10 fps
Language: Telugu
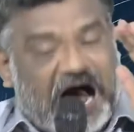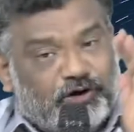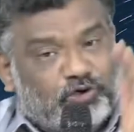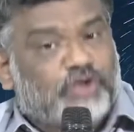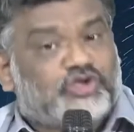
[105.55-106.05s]
ఆ
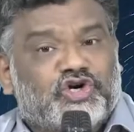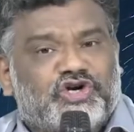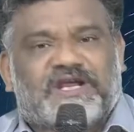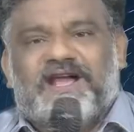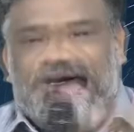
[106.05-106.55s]
రోజు
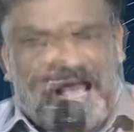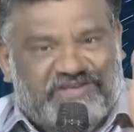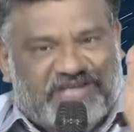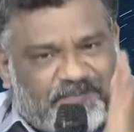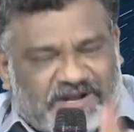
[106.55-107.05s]
నుండి ఆ
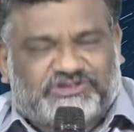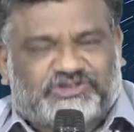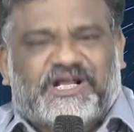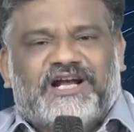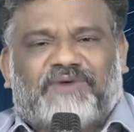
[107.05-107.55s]

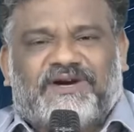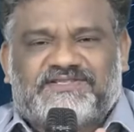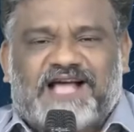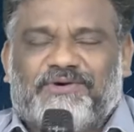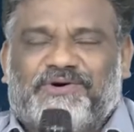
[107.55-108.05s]
యవనస్తుడైనటువంటి
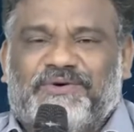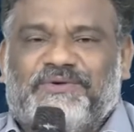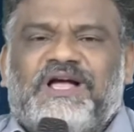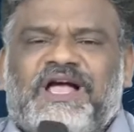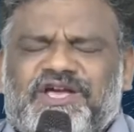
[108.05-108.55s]
సేవకుడు
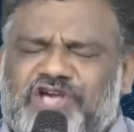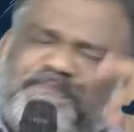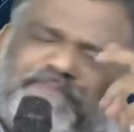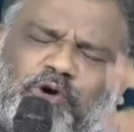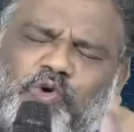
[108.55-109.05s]

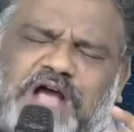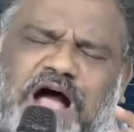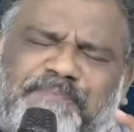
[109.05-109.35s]
ఎప్పుడు కూడా